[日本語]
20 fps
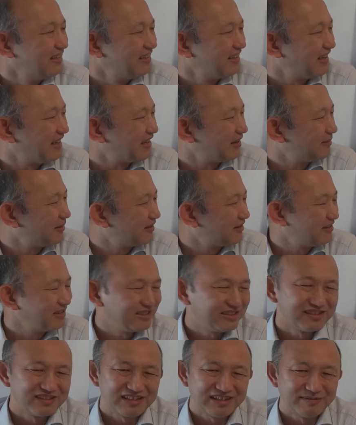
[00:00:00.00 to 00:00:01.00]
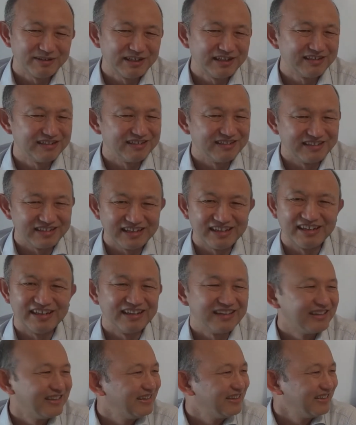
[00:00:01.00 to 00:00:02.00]
で、アラビア語も一応喋れるん
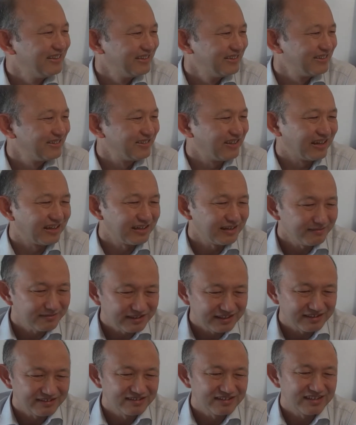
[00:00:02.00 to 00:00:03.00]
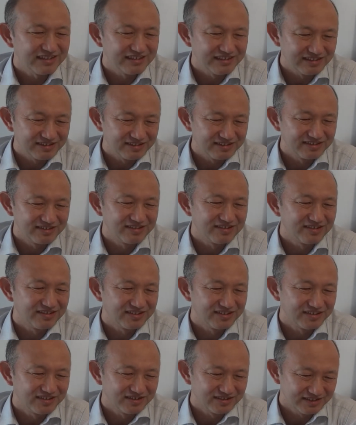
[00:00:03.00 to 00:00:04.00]
で、そのアラビア語で日本
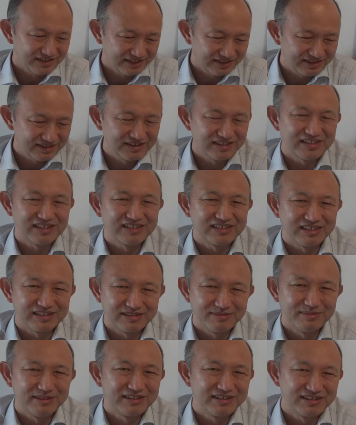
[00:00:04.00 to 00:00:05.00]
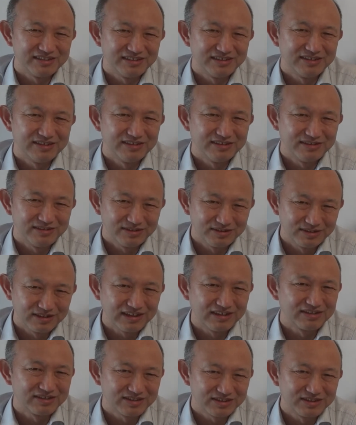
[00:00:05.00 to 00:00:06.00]
語について説明する動
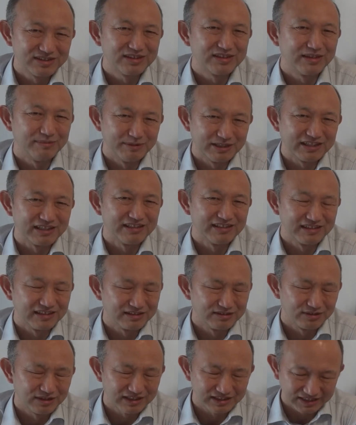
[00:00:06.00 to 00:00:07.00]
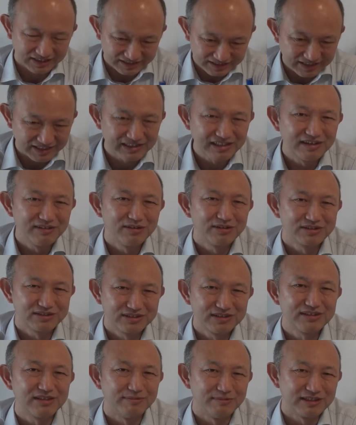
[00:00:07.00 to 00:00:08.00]
画を作ってみた、動画っていうかチャンネルを
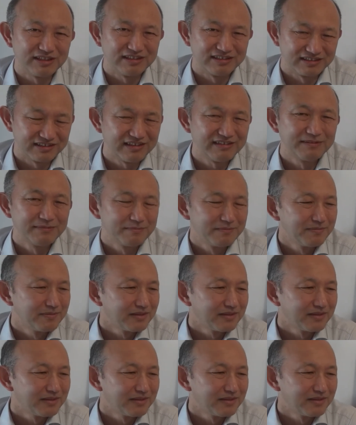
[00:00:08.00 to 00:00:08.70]
作ってみたんですね。